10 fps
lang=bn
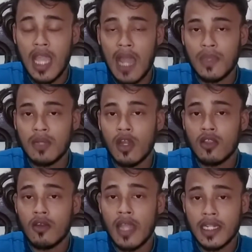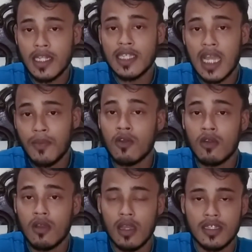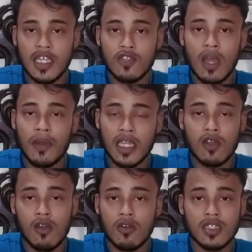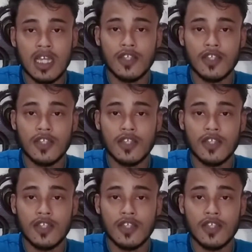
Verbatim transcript: আপনার মনে তখন একটাই জাগবে যে সে তো আমাকে কখনো সাহায্য